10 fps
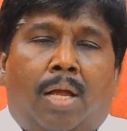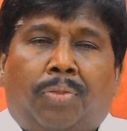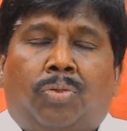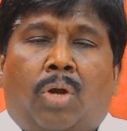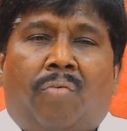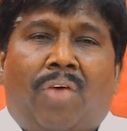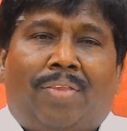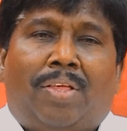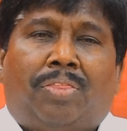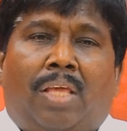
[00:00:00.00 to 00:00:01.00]
கர்த்தருடைய
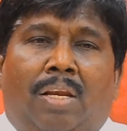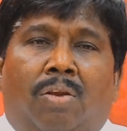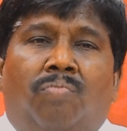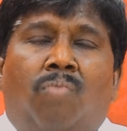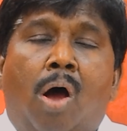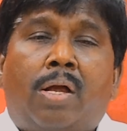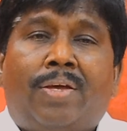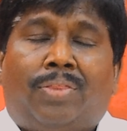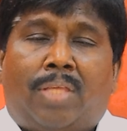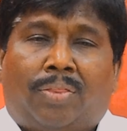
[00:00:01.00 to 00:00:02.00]
வேதத்தின் வாக்கு